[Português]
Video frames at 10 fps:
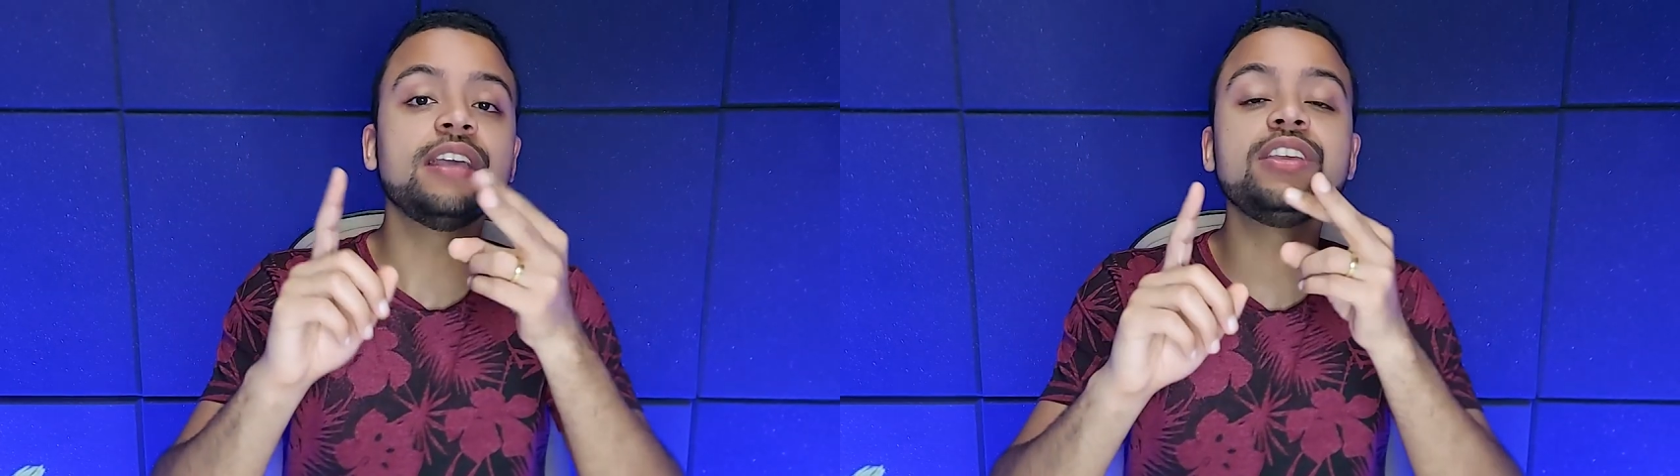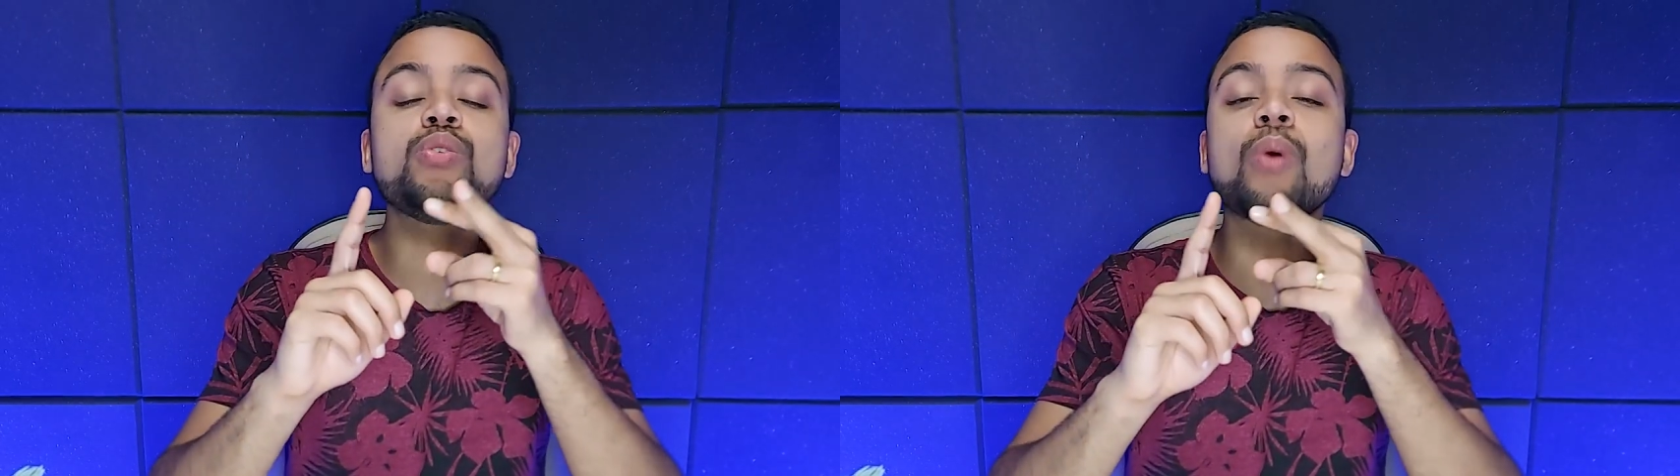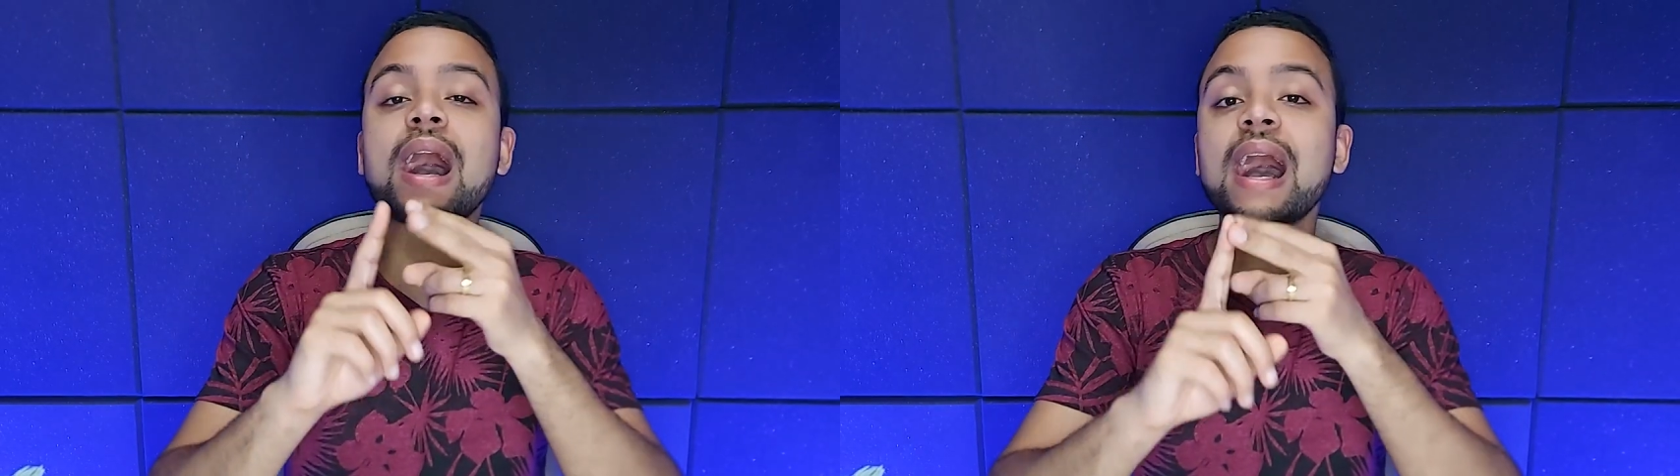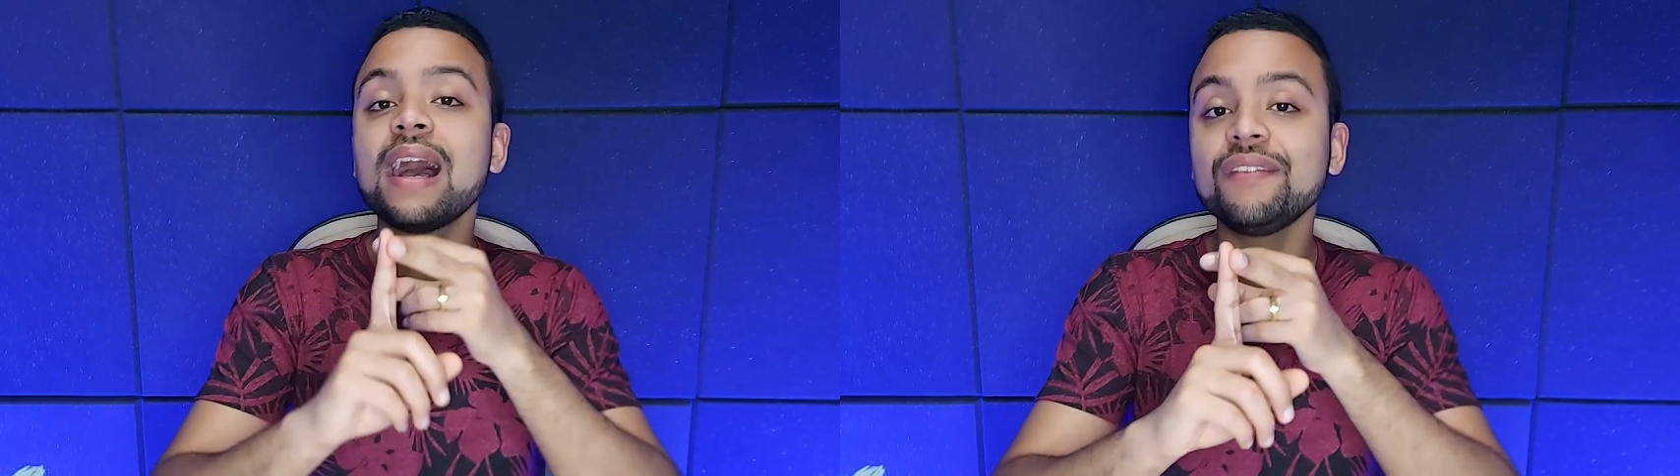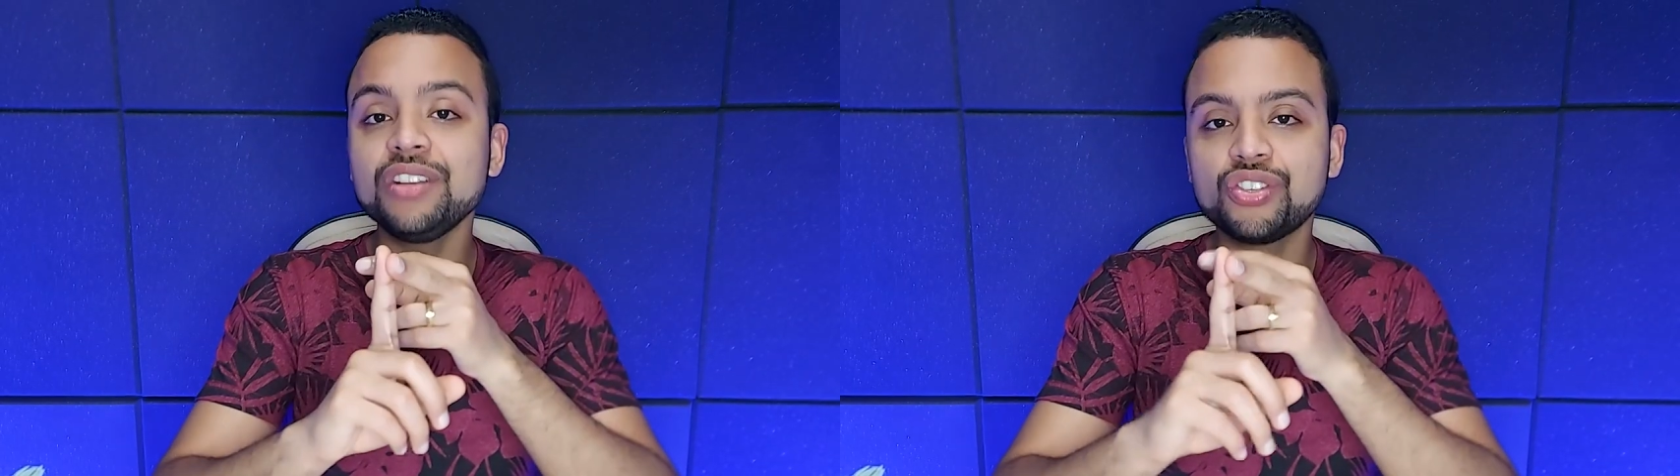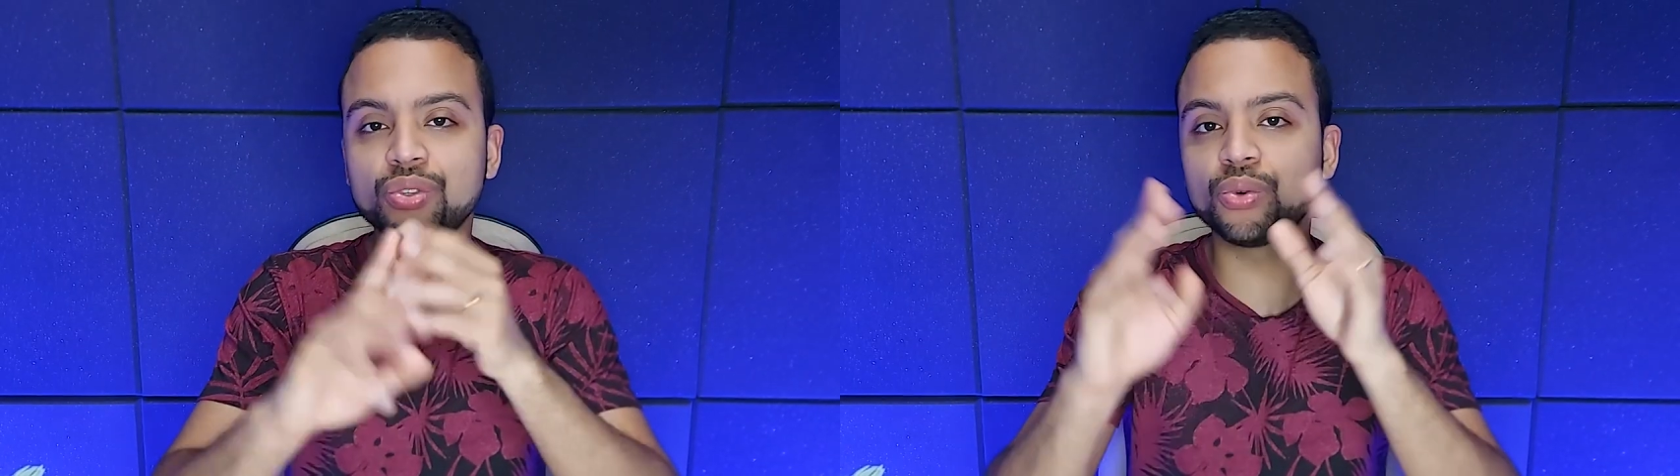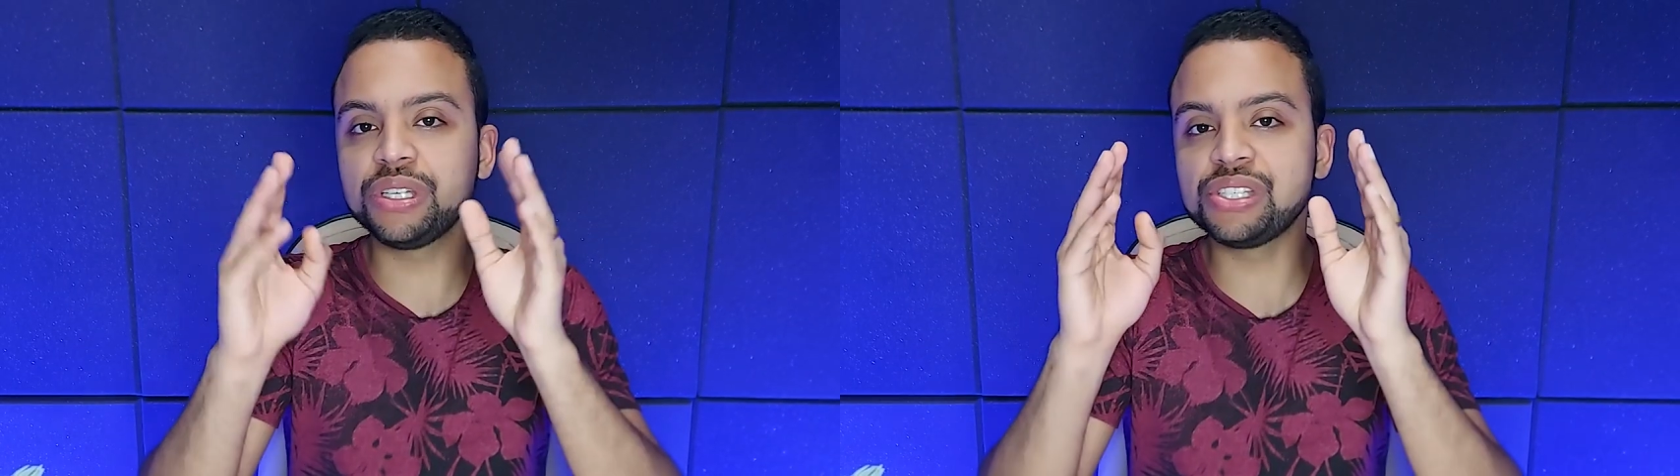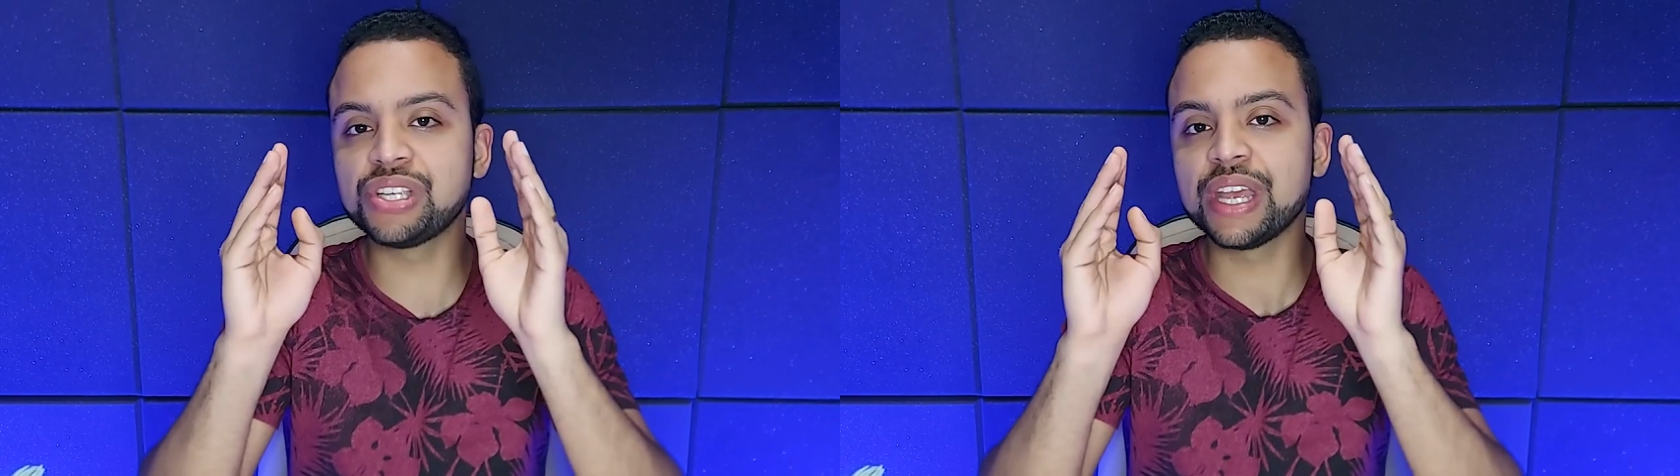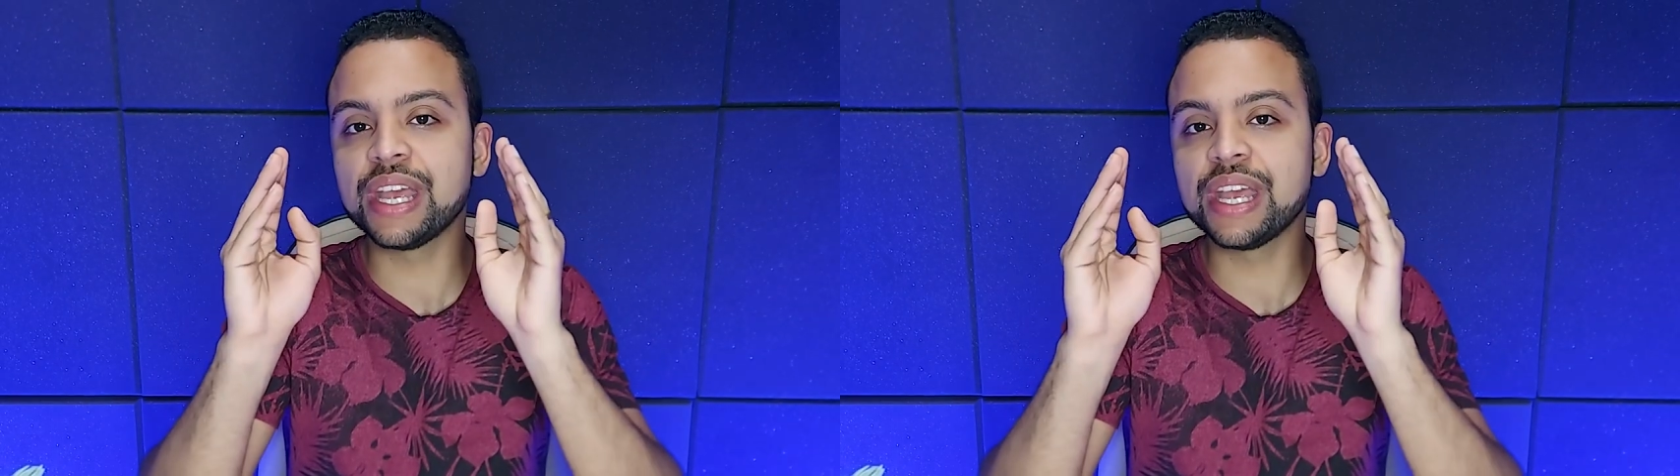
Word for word: e o A22